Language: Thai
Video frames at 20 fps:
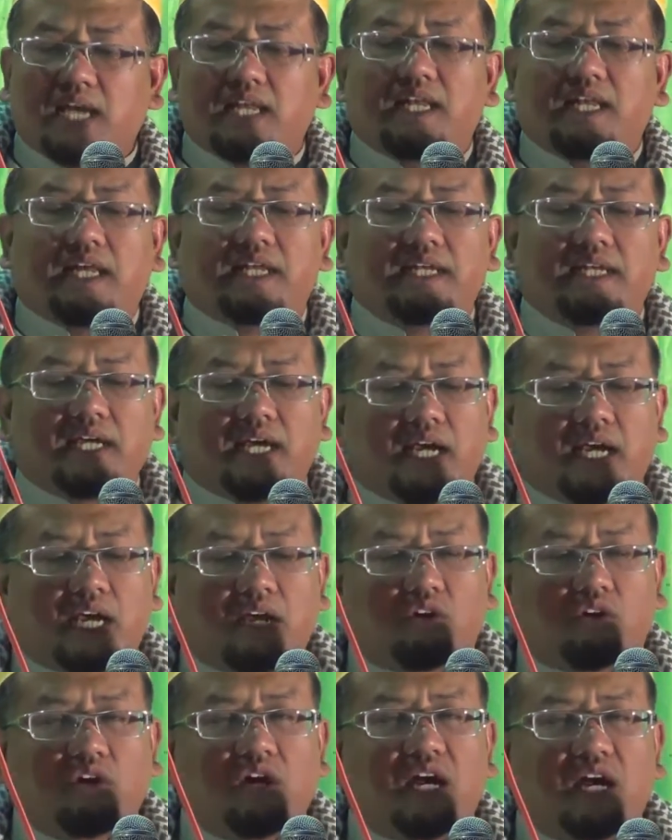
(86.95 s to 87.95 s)
และเนื้อหา
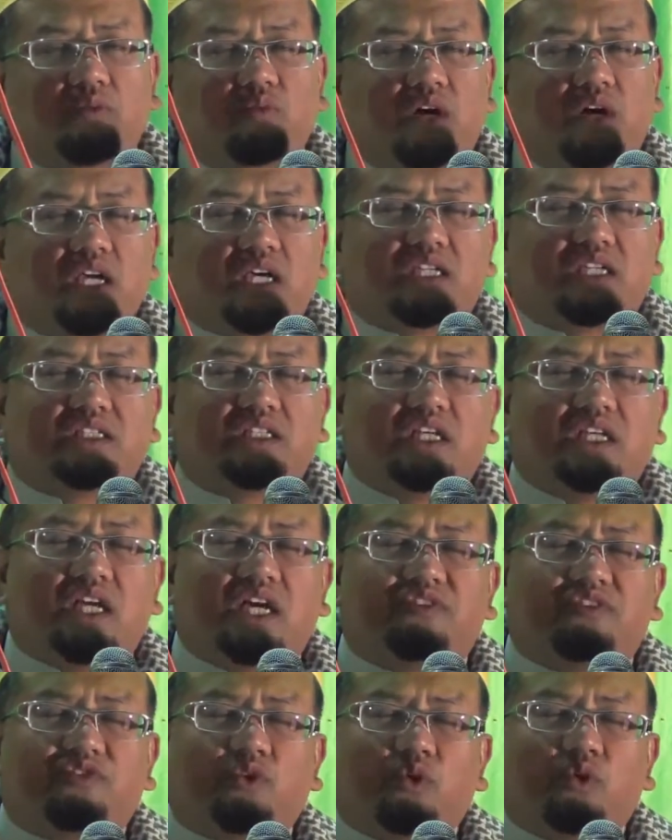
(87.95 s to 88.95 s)
ของคำว่าอิคติ
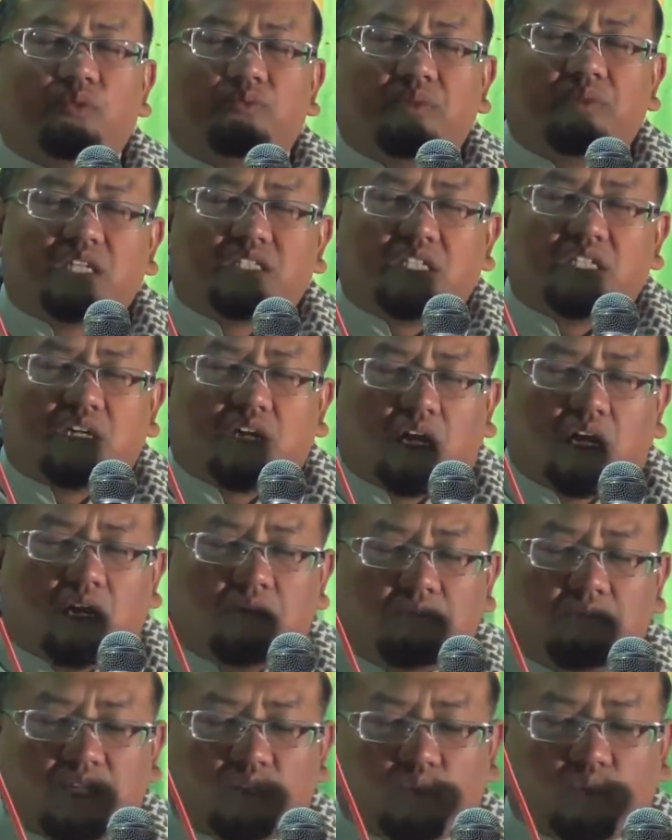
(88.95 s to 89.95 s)
ลาฟุอุมมะติรห
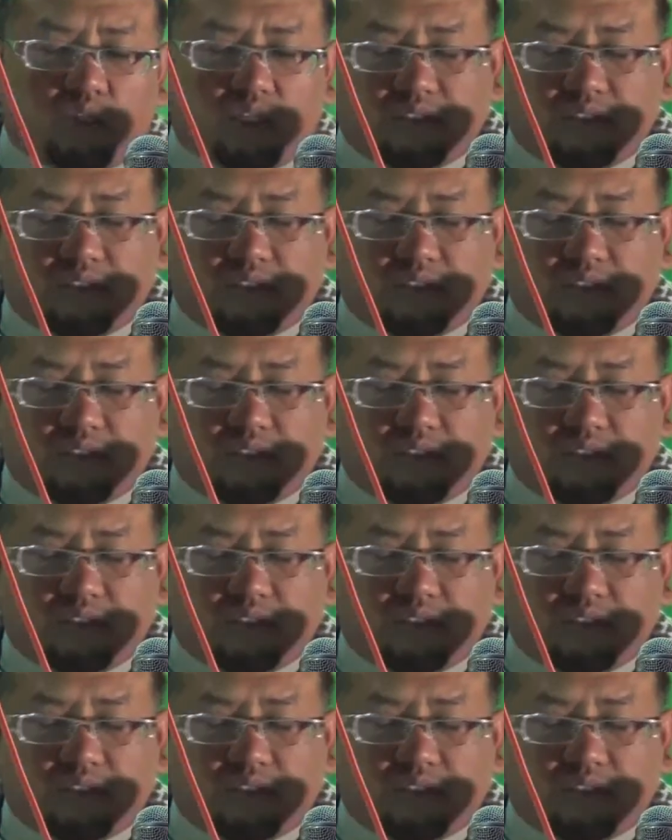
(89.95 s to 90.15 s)
มะตุน